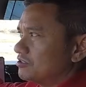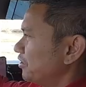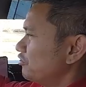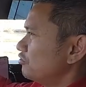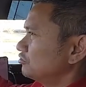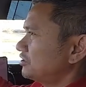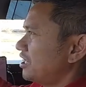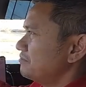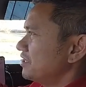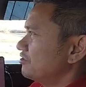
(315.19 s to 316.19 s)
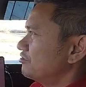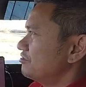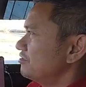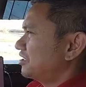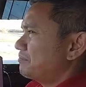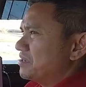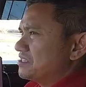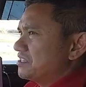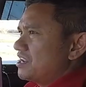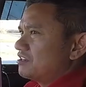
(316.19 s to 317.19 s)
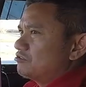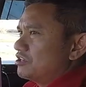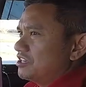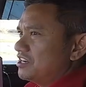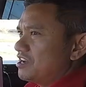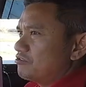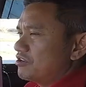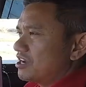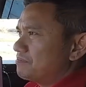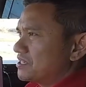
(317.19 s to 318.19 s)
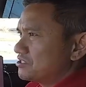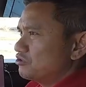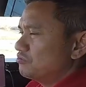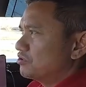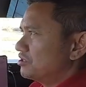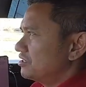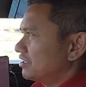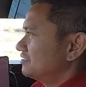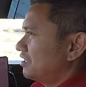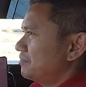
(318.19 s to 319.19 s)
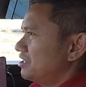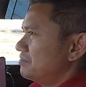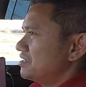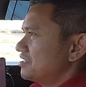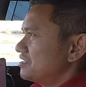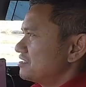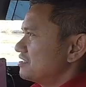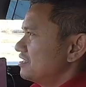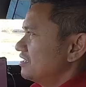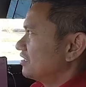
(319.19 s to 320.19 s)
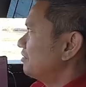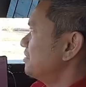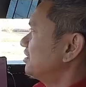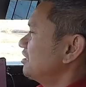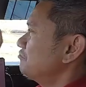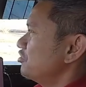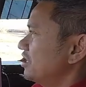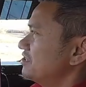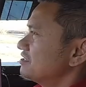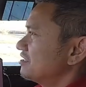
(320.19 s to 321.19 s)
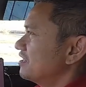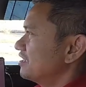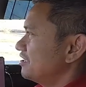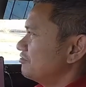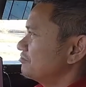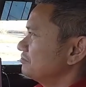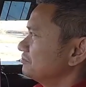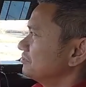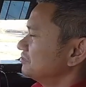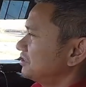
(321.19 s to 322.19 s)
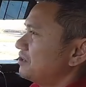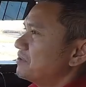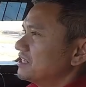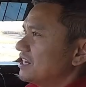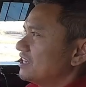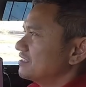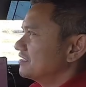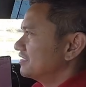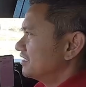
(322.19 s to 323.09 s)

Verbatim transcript: Pero nung time na yon, nabisi na ako, hindi na ako nakapag-snowboard. Sabi ni Mrs., gamitin mo yan sa yung sa iba na lang.